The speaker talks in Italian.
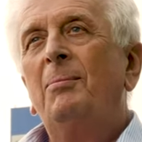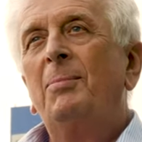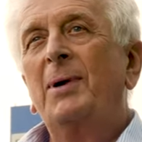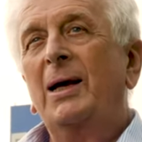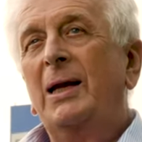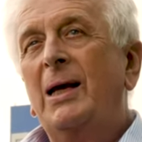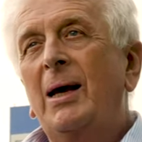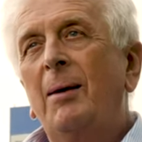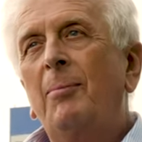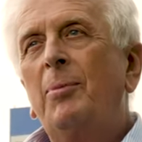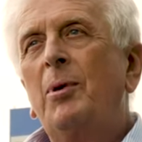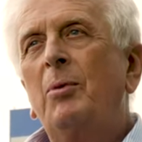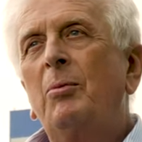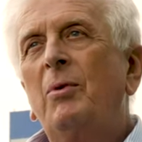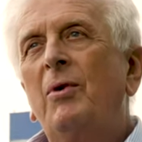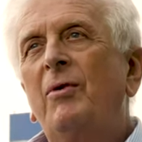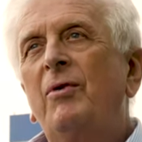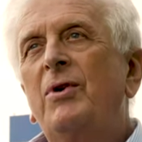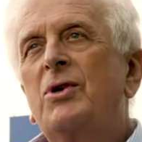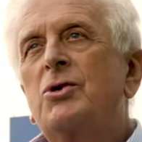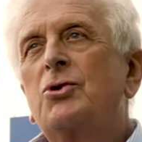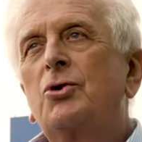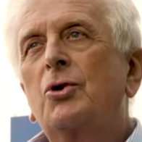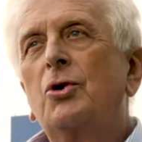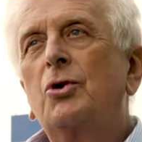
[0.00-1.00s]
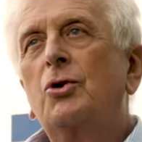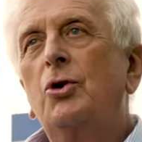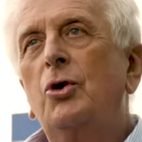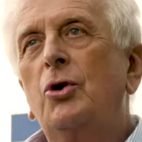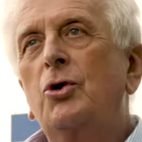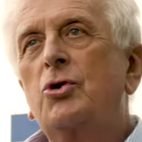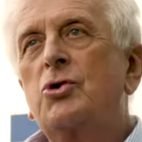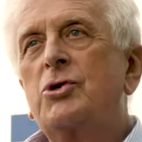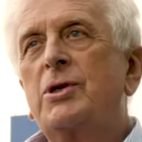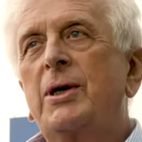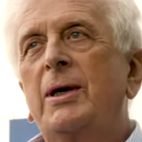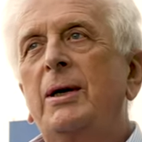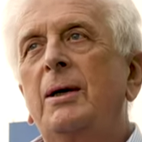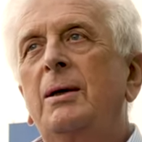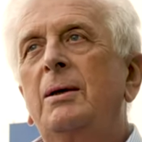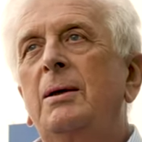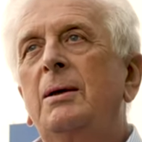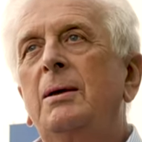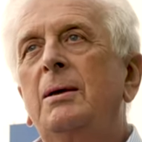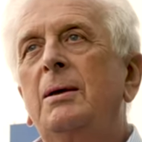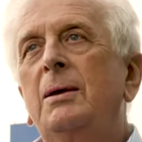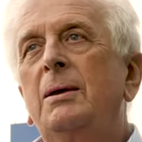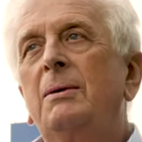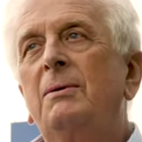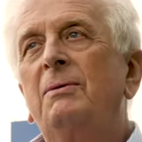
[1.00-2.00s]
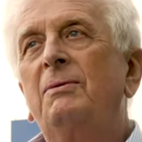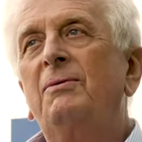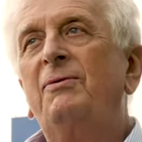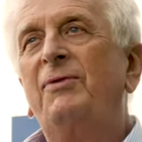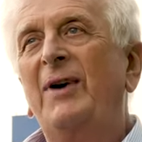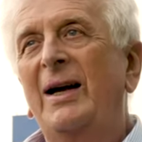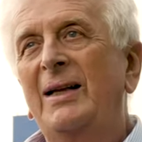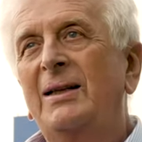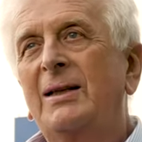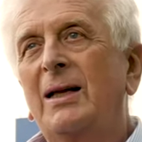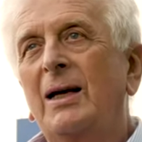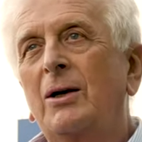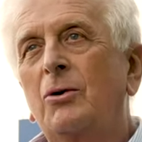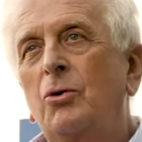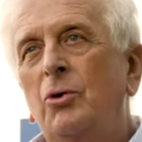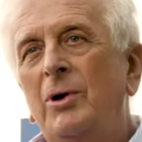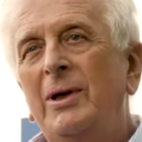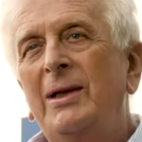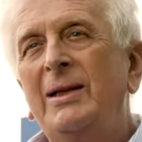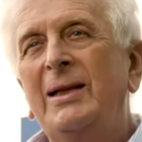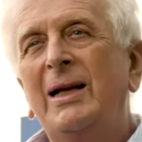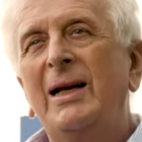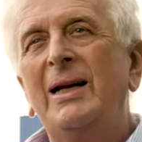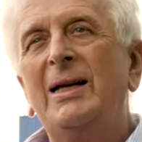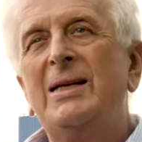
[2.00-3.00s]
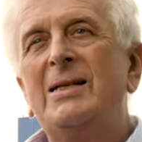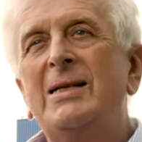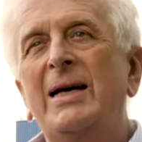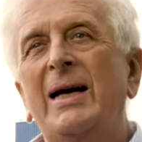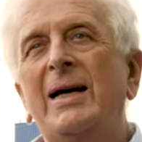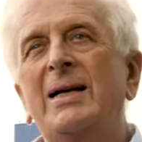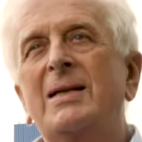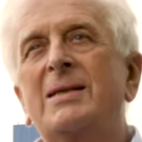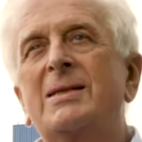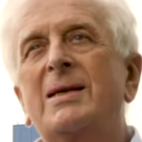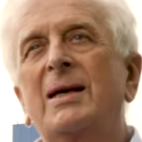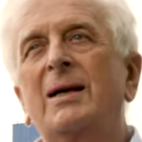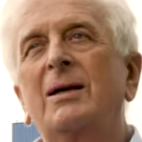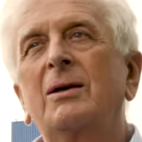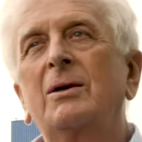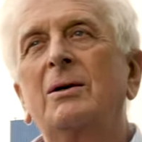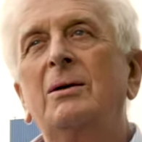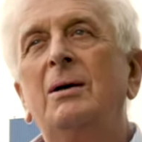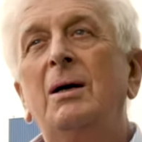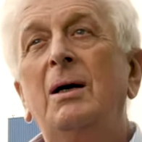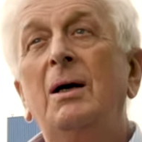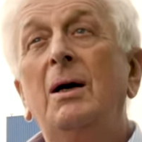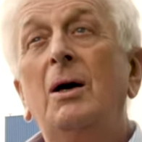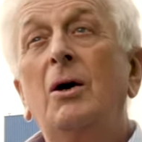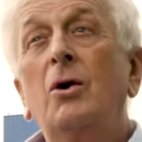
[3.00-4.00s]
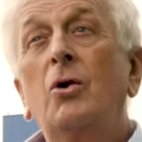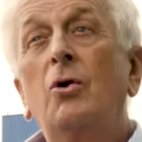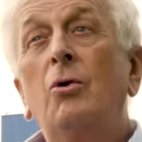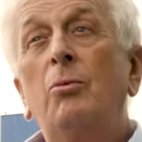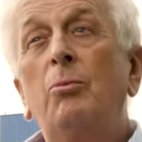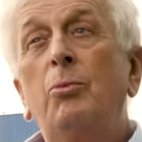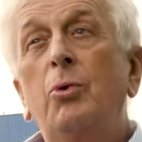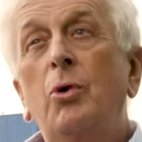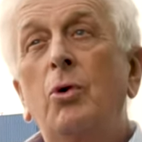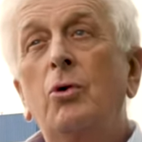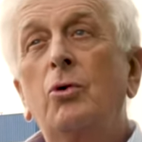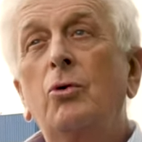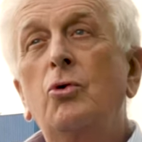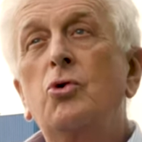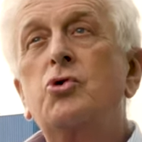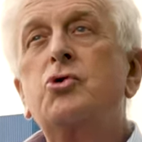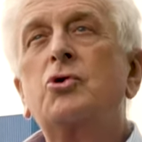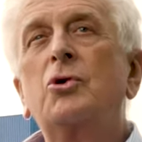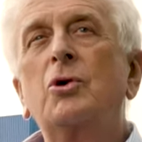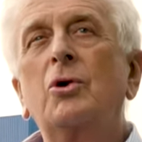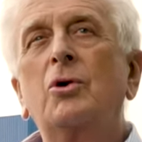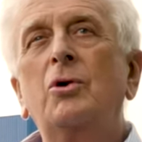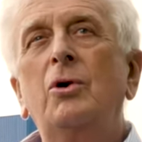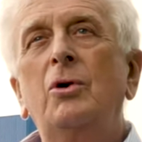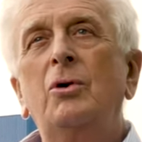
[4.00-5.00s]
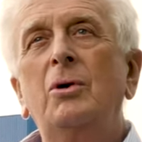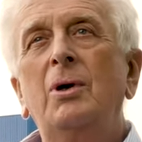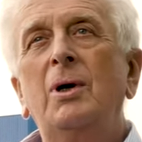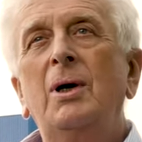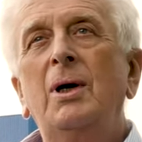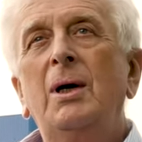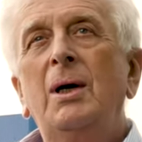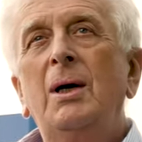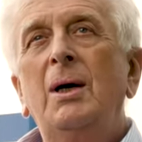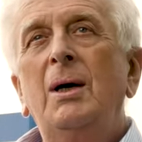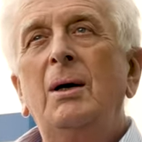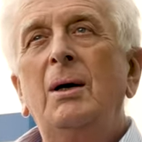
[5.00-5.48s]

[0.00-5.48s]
perché abbiamo visto cose fatte con intelligenza, con buon gusto, con